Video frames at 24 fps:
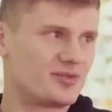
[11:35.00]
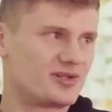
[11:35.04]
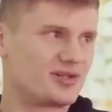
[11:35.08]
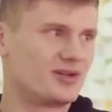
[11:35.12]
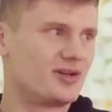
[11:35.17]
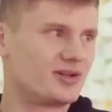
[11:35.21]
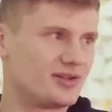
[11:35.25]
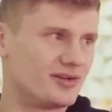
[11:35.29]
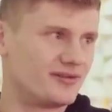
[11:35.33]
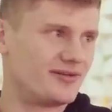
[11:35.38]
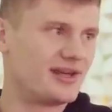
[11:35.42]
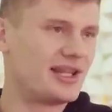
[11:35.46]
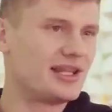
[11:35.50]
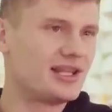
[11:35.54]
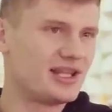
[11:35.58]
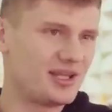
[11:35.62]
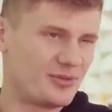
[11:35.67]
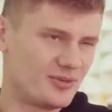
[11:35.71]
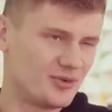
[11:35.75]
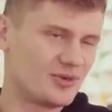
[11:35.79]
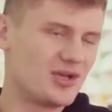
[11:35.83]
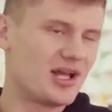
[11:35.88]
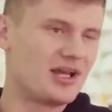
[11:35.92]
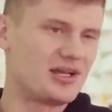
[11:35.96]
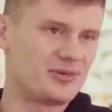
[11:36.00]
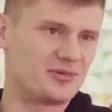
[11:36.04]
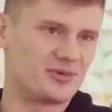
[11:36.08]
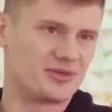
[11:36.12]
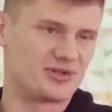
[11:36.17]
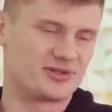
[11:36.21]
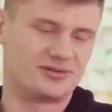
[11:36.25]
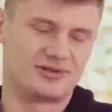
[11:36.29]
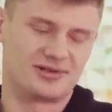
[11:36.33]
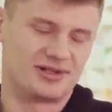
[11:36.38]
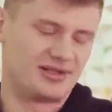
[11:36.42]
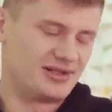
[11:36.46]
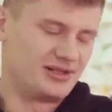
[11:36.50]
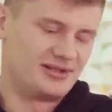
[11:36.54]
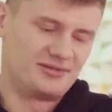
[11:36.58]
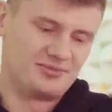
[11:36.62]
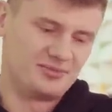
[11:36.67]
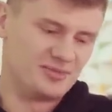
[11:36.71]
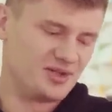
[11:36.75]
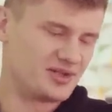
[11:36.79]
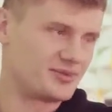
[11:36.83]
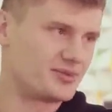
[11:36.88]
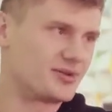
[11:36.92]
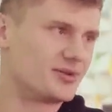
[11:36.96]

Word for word: przygotowany hmm. i mhm. mu dałem koszulkę okay. bez